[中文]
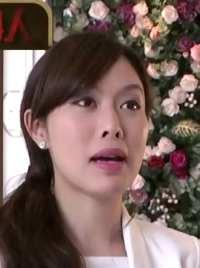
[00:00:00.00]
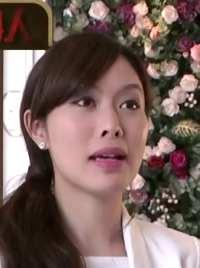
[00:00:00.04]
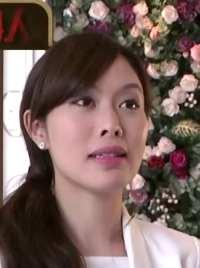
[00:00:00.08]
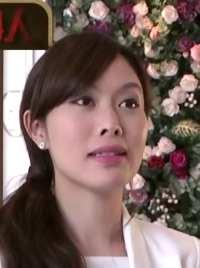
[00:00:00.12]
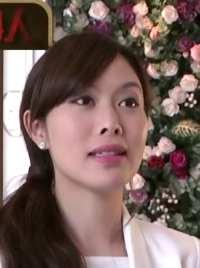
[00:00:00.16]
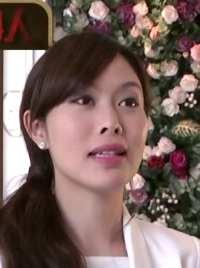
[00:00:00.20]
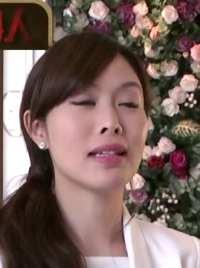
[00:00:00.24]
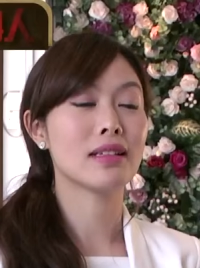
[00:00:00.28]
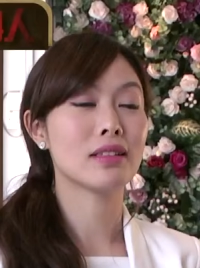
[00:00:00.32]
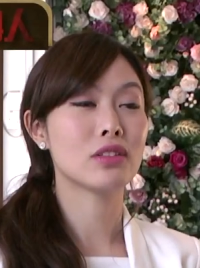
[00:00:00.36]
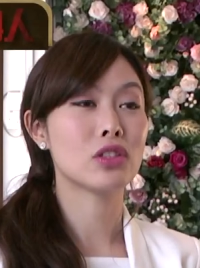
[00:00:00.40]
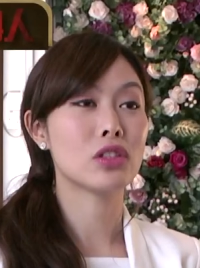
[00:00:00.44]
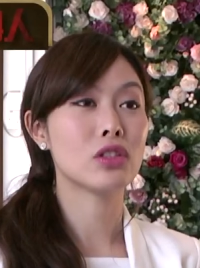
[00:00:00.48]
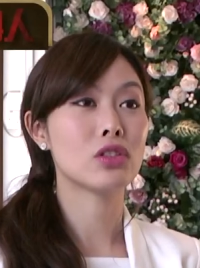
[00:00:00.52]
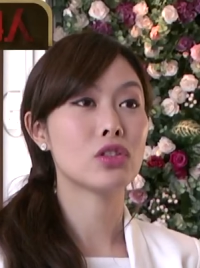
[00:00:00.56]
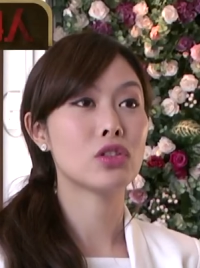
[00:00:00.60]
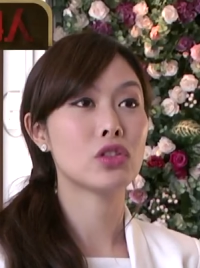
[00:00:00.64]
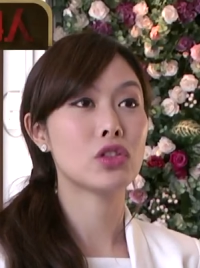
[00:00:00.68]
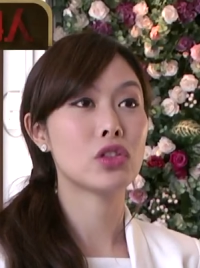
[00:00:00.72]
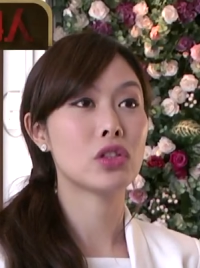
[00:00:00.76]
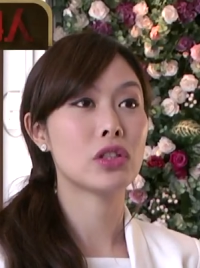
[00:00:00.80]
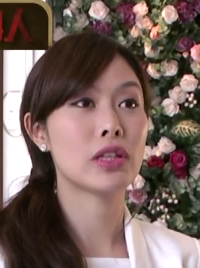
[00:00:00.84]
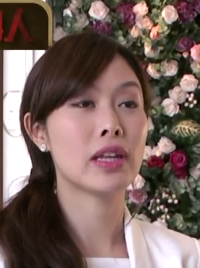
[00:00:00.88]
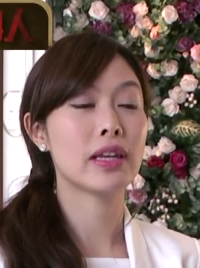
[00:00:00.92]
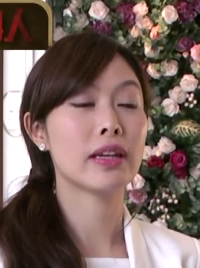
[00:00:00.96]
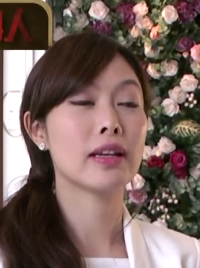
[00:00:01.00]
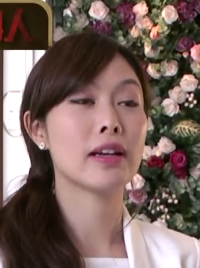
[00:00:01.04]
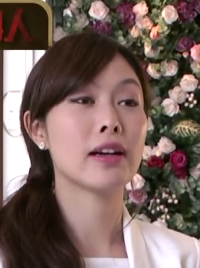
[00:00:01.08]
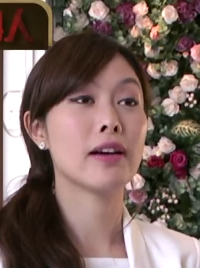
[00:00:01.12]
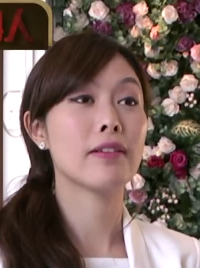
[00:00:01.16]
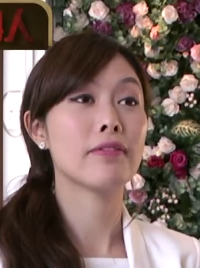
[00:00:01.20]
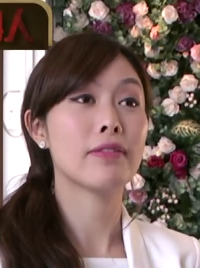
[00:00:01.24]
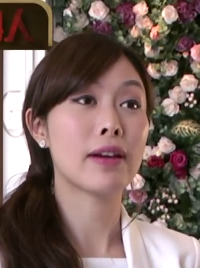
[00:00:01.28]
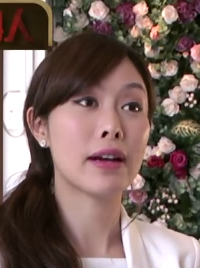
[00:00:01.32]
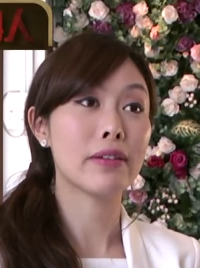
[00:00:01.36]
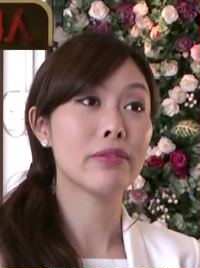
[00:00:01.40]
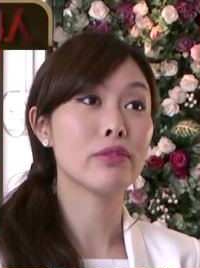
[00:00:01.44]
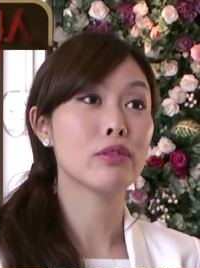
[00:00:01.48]
马上进去那个
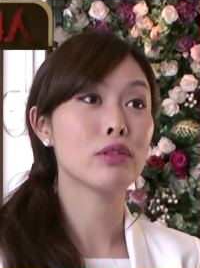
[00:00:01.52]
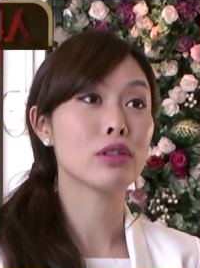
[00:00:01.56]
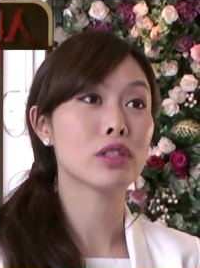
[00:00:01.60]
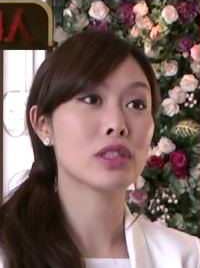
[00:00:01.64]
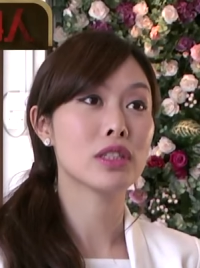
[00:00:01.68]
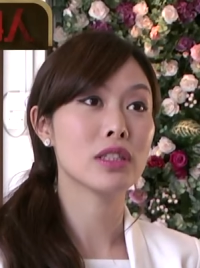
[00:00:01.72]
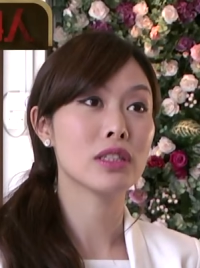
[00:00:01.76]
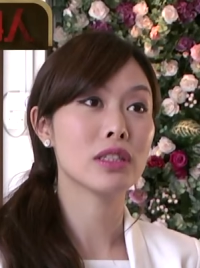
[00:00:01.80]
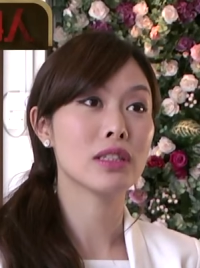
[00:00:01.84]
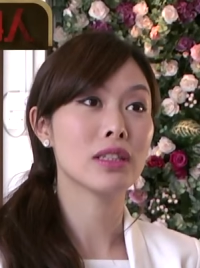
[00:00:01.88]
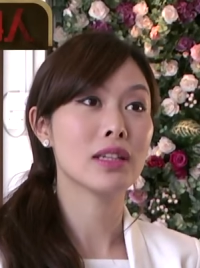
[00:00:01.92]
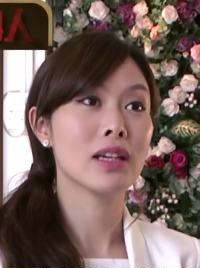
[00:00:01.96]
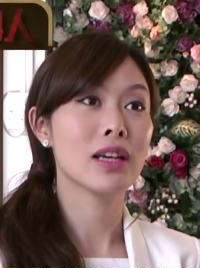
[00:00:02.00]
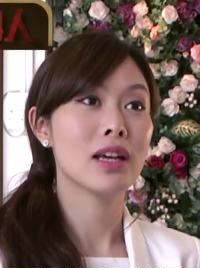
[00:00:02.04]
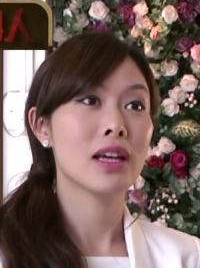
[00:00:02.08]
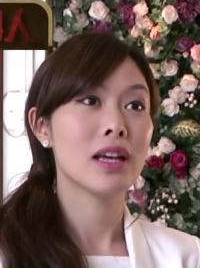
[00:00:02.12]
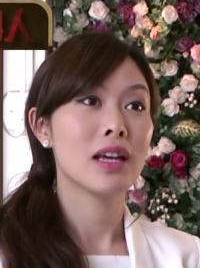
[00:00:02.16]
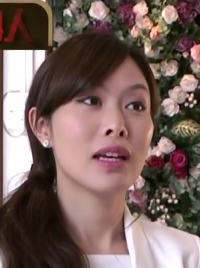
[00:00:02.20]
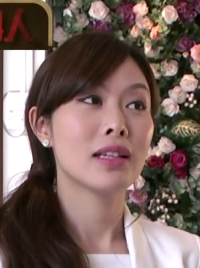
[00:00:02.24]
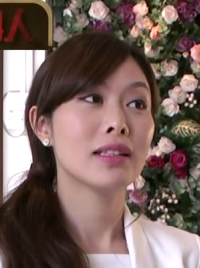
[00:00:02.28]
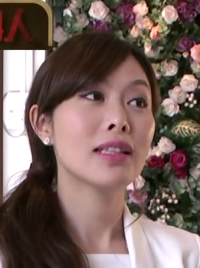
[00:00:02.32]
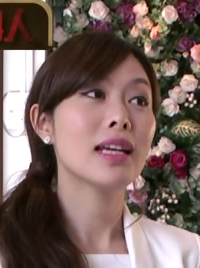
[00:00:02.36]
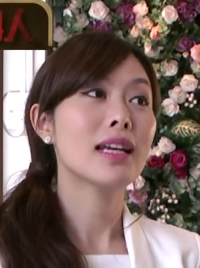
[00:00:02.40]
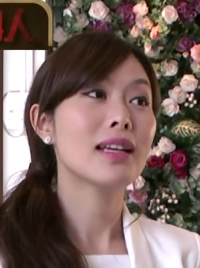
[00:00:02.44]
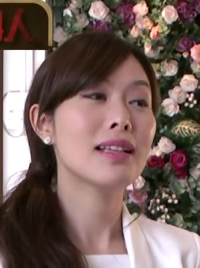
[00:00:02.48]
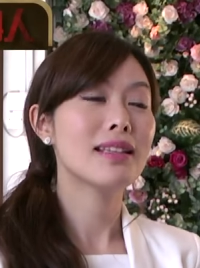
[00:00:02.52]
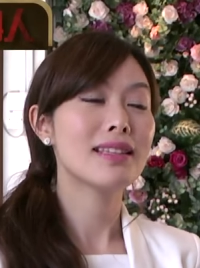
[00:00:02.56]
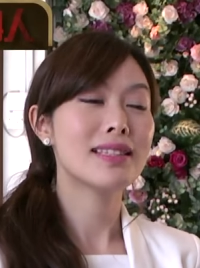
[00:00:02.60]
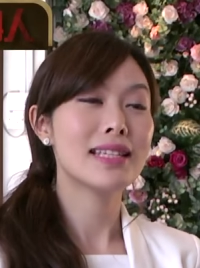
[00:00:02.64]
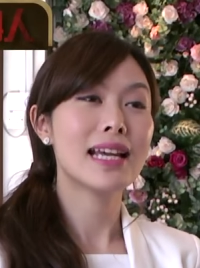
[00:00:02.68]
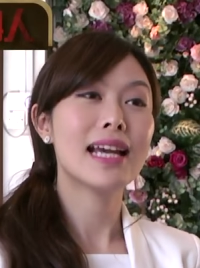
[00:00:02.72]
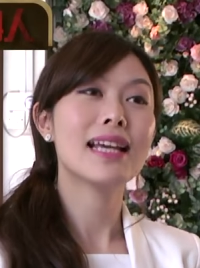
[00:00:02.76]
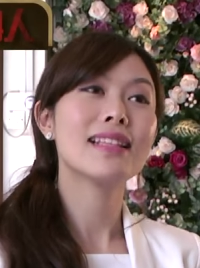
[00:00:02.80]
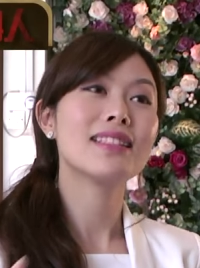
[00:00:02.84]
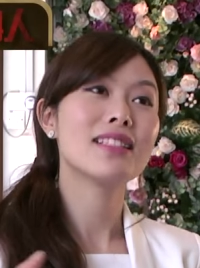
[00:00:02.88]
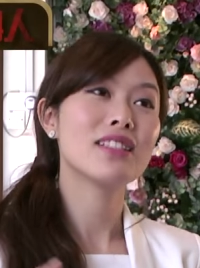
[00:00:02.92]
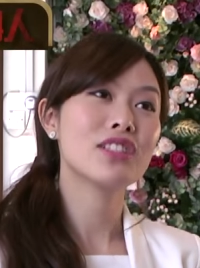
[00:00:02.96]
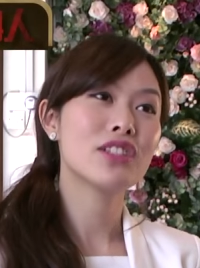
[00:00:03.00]
防服室。但
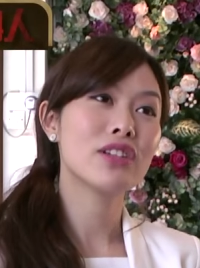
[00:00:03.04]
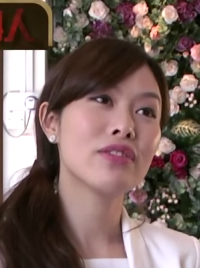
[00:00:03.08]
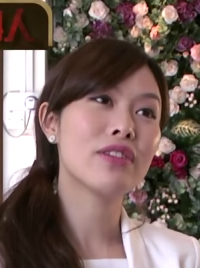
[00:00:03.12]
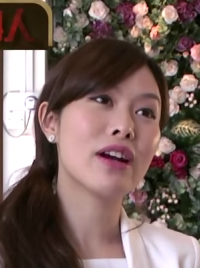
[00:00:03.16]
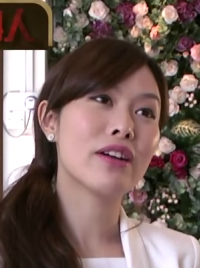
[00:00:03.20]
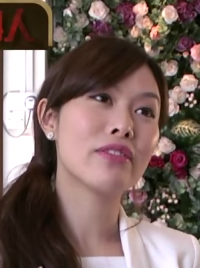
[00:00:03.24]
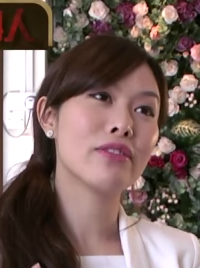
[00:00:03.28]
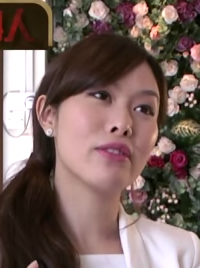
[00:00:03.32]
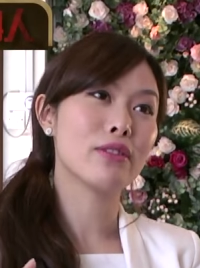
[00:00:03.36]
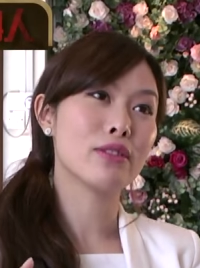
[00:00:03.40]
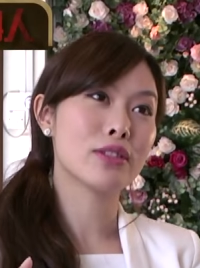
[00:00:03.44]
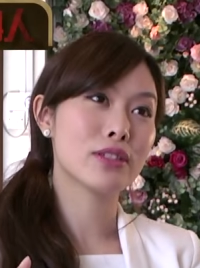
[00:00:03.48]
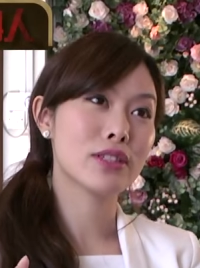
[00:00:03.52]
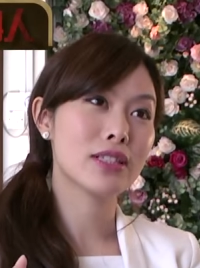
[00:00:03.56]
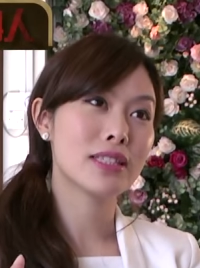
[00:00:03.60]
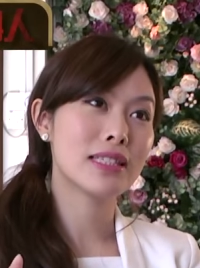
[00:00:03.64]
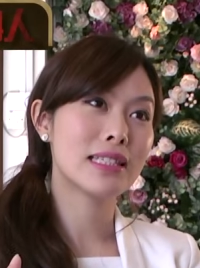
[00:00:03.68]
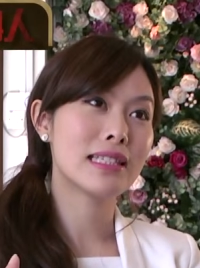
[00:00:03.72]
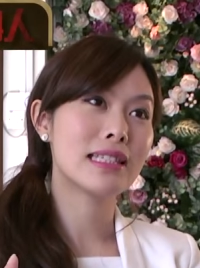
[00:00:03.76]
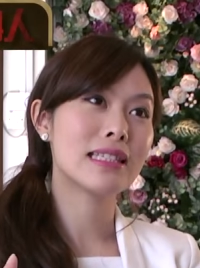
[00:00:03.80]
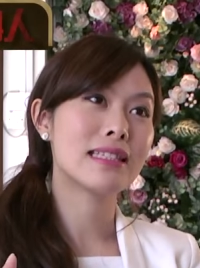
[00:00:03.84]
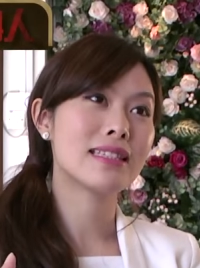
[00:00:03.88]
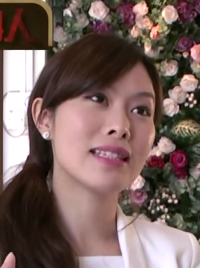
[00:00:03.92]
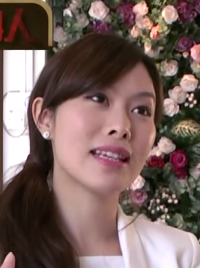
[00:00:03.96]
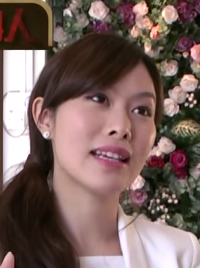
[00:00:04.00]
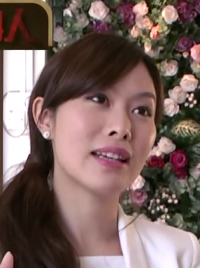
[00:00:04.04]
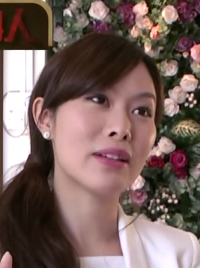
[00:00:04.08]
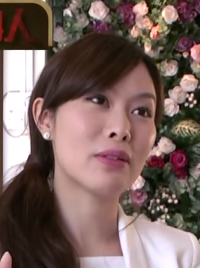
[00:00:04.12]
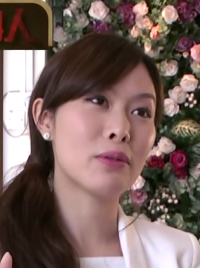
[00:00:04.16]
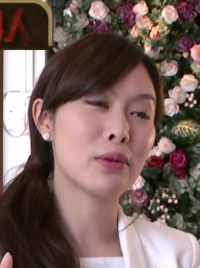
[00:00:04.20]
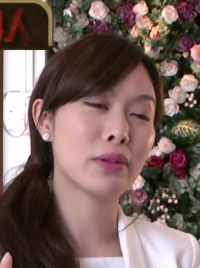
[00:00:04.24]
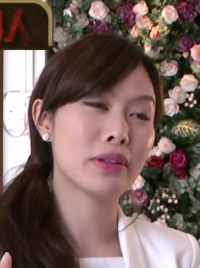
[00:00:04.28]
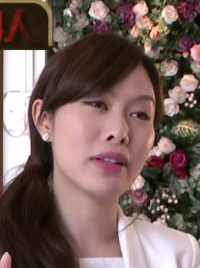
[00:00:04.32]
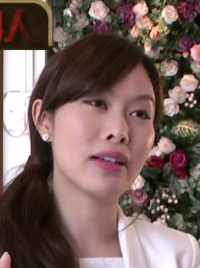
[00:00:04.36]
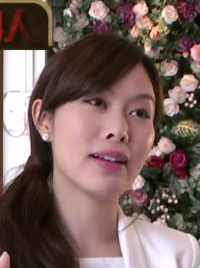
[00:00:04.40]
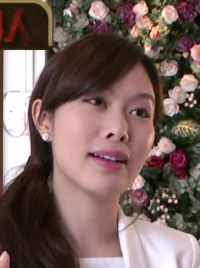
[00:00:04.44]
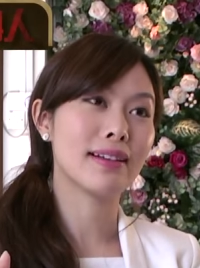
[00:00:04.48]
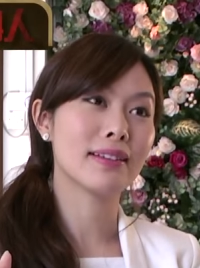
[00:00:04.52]
在进去防腐室之前，
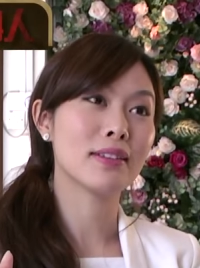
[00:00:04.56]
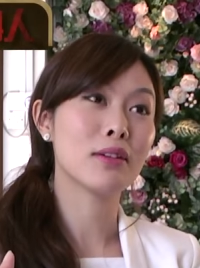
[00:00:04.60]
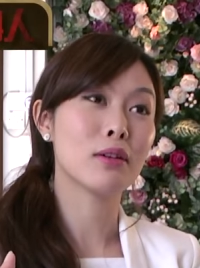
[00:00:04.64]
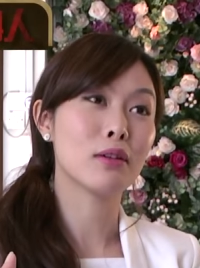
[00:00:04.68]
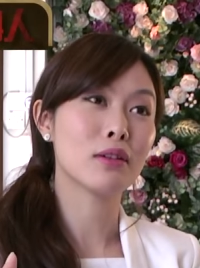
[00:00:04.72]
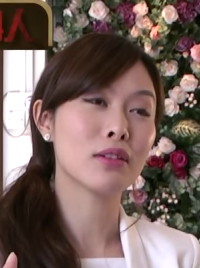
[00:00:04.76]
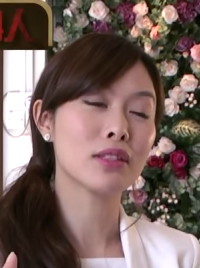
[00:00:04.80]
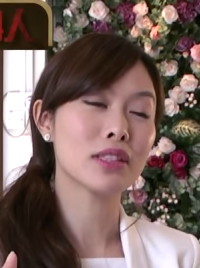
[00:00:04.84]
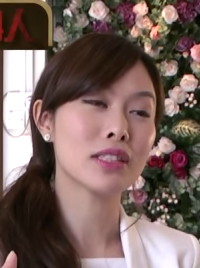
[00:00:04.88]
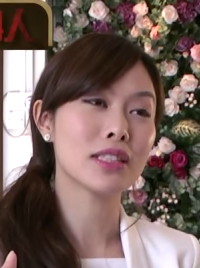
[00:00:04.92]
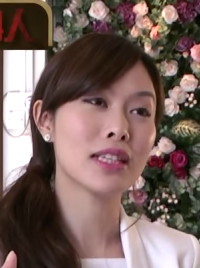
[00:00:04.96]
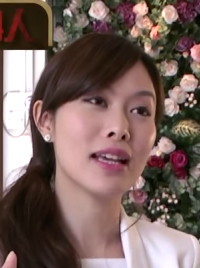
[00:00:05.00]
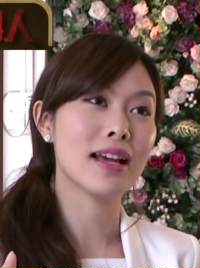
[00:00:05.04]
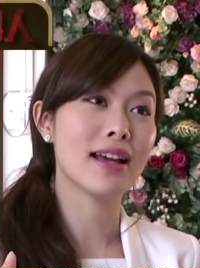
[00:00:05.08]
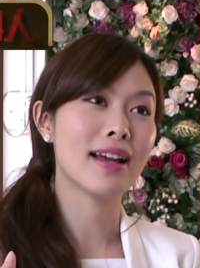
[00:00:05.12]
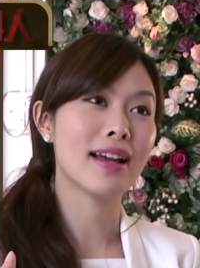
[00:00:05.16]
我的同事